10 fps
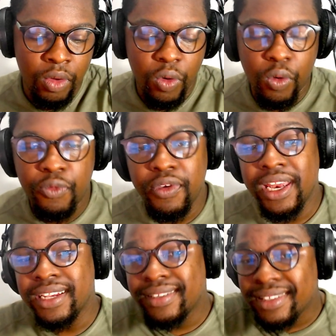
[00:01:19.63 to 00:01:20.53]

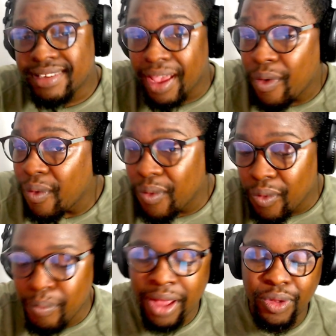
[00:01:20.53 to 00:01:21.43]
Ofereceu
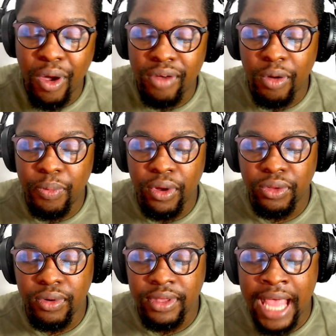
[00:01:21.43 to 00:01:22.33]
uma nova
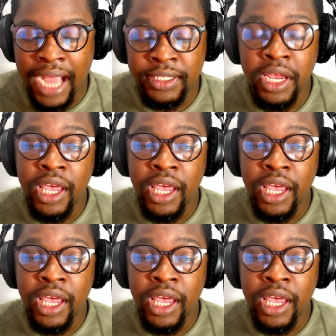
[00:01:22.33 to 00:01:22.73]
oportunidade